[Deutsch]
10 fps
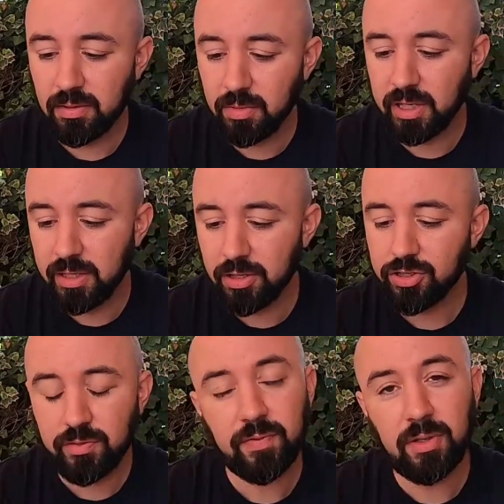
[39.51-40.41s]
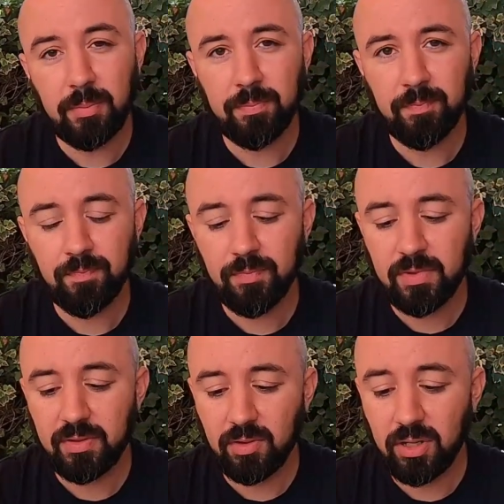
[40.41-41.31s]
Ne? Man kennt ja Stiftlampen,
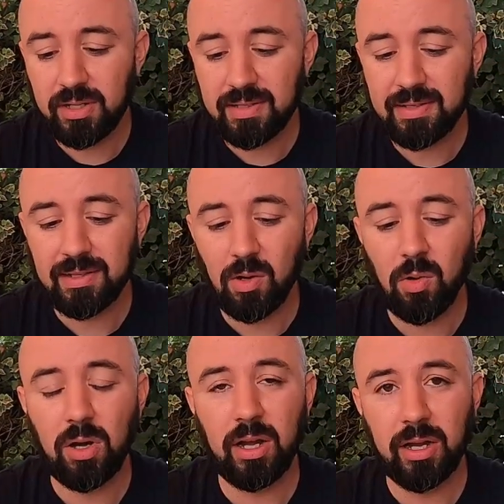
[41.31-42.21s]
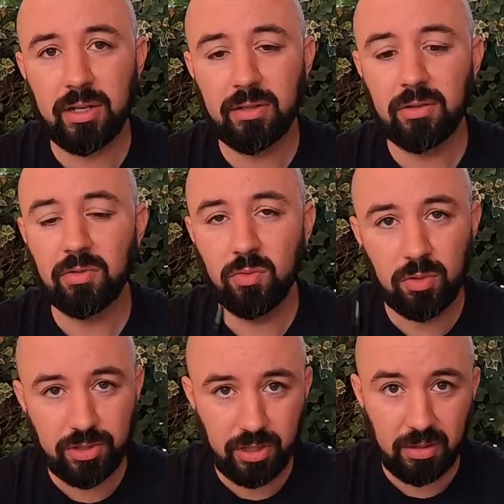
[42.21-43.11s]
sondern es ist auch ein
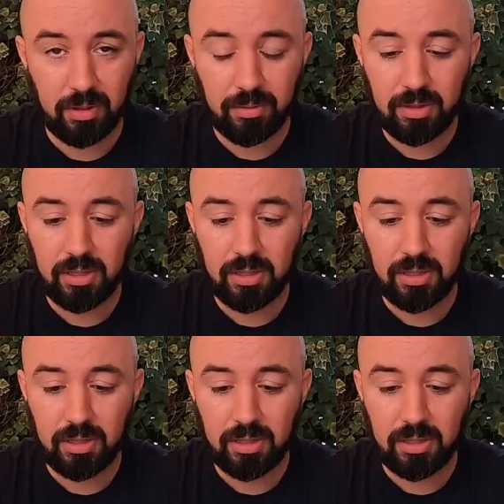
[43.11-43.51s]
Kugelschreiber.